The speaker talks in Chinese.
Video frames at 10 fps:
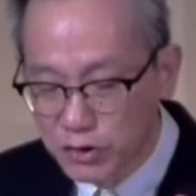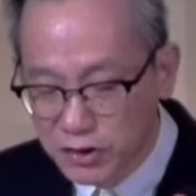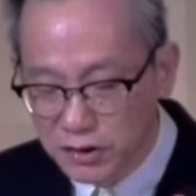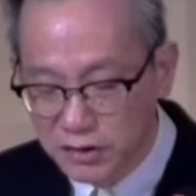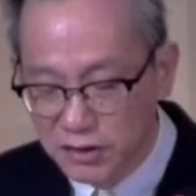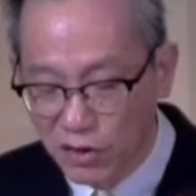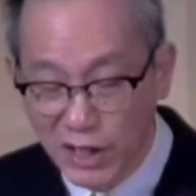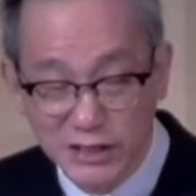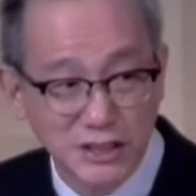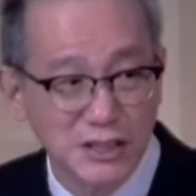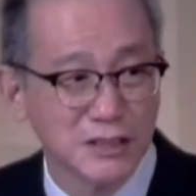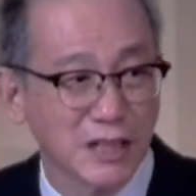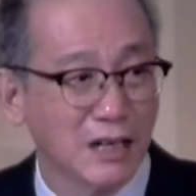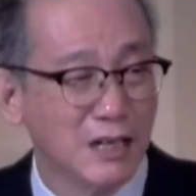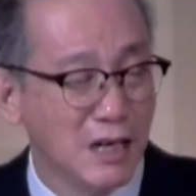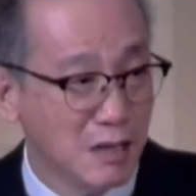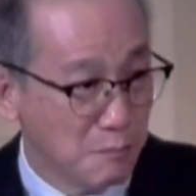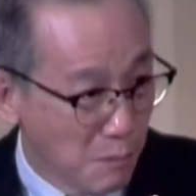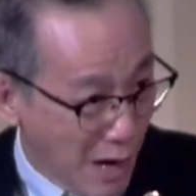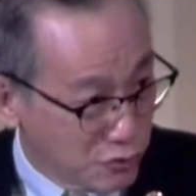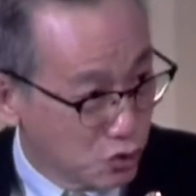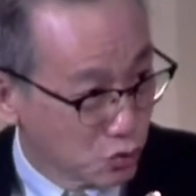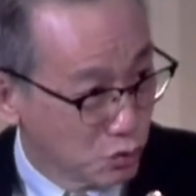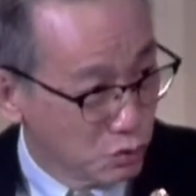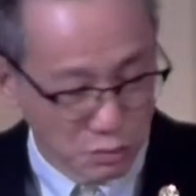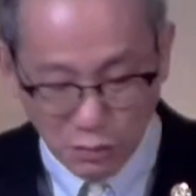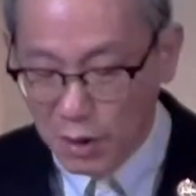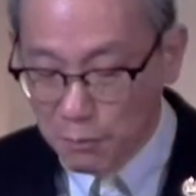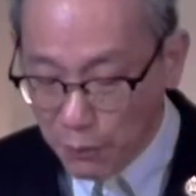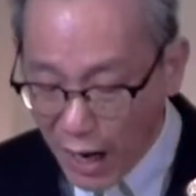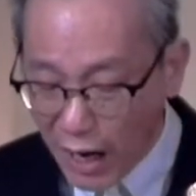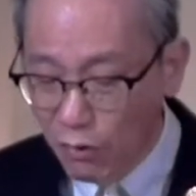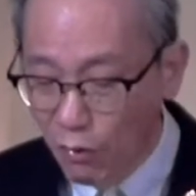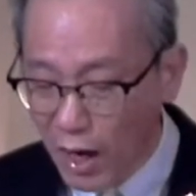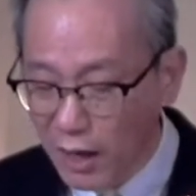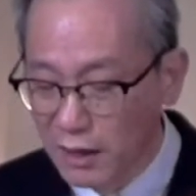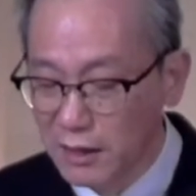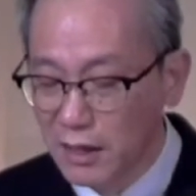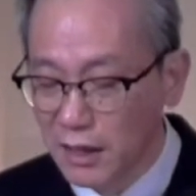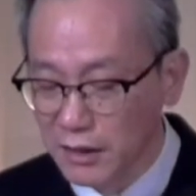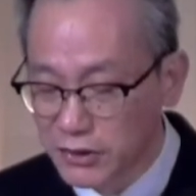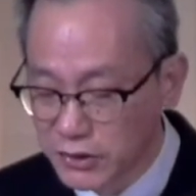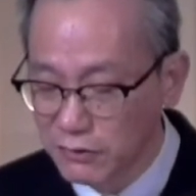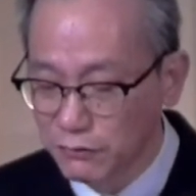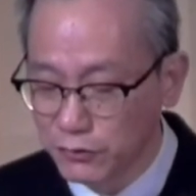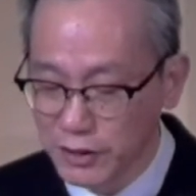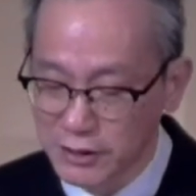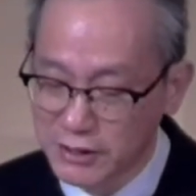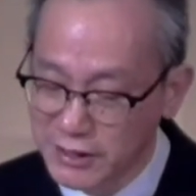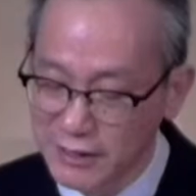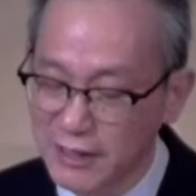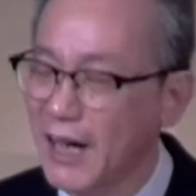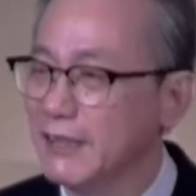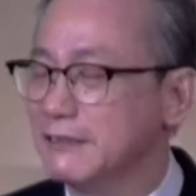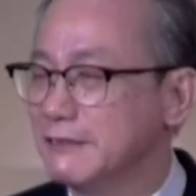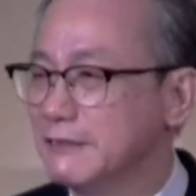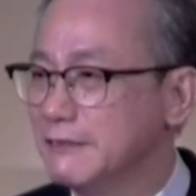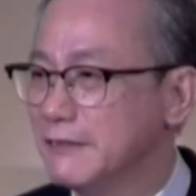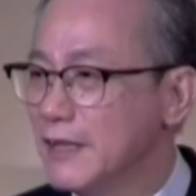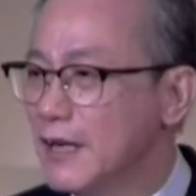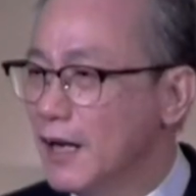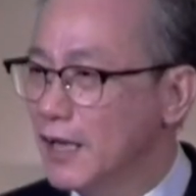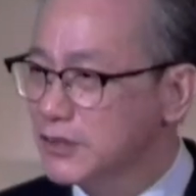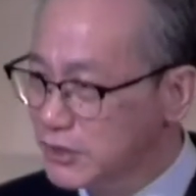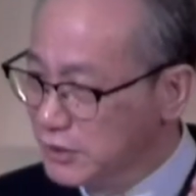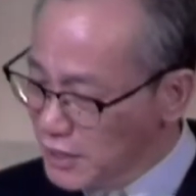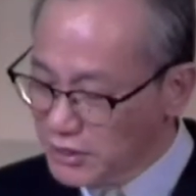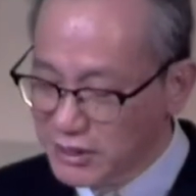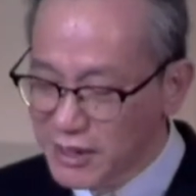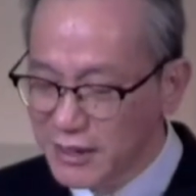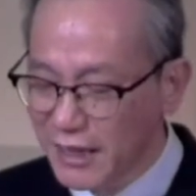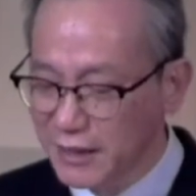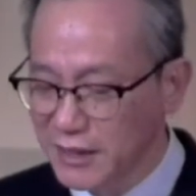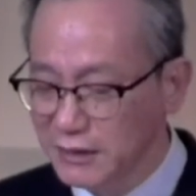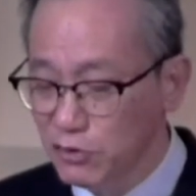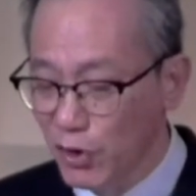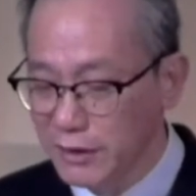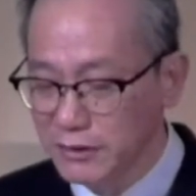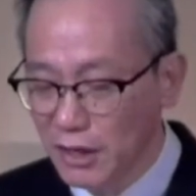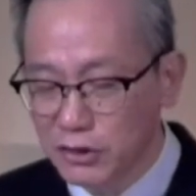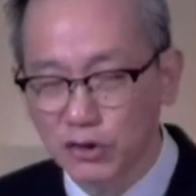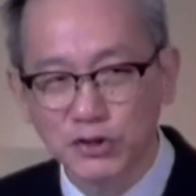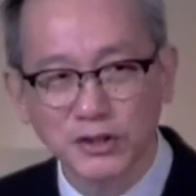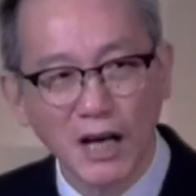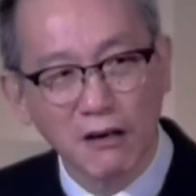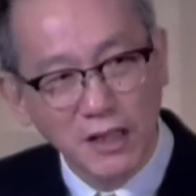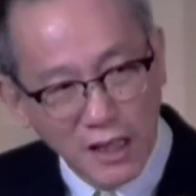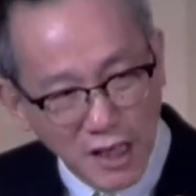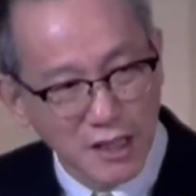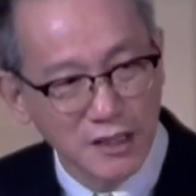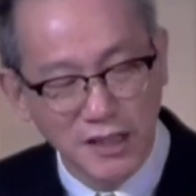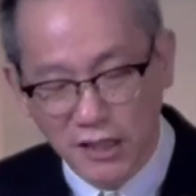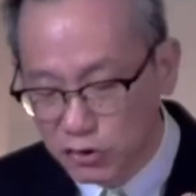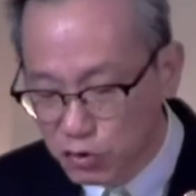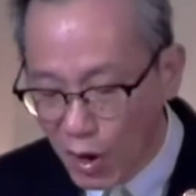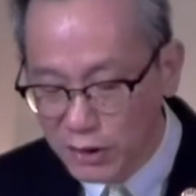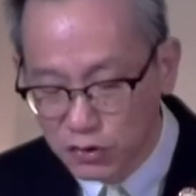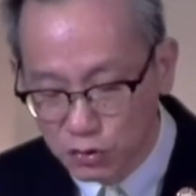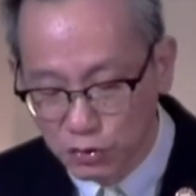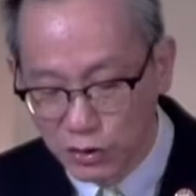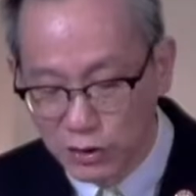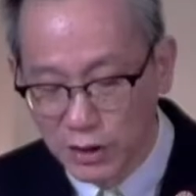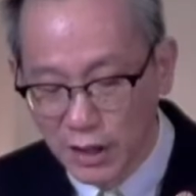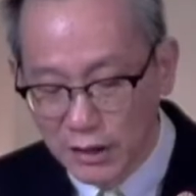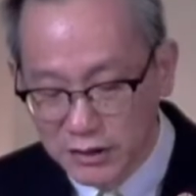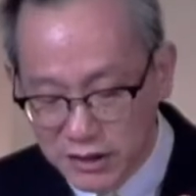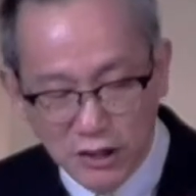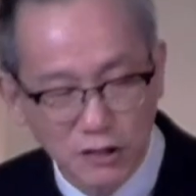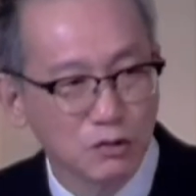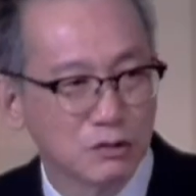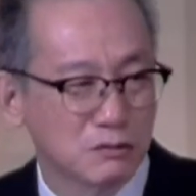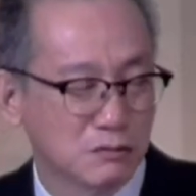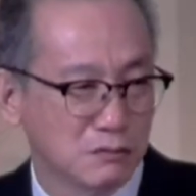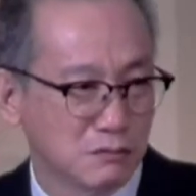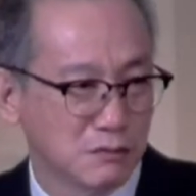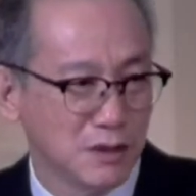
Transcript: 有自觉性的满足盼望。和幸福的心态，而这心态的根源，就是要刻意专注于基督